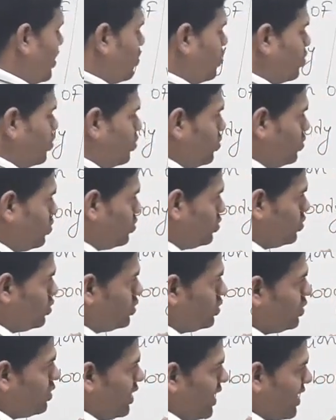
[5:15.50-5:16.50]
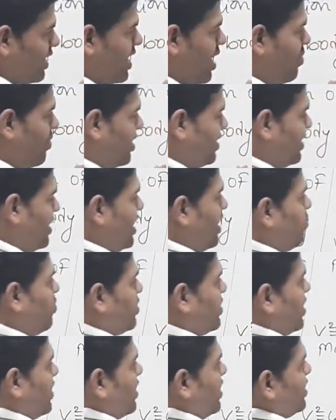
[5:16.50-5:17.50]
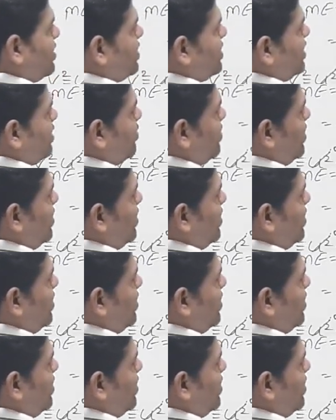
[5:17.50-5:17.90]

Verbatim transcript: दूँ एक काम करते हैं अलग पुट करके रख देते हैं